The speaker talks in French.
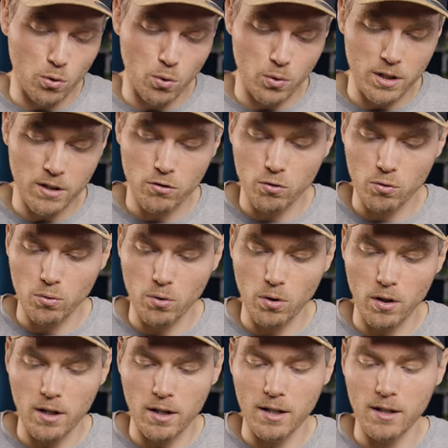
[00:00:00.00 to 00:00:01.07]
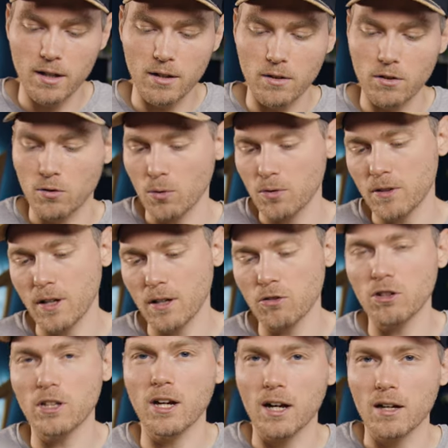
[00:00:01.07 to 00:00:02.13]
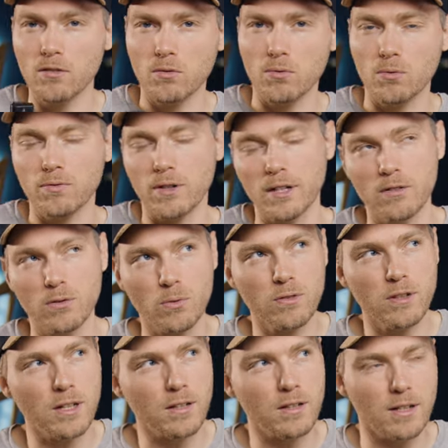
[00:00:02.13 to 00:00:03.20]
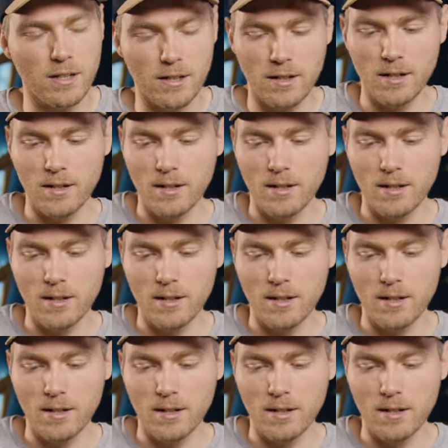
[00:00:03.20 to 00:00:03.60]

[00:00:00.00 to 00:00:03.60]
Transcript: donc on est sur les euh, anciennes générations, enfin les anciennes, les,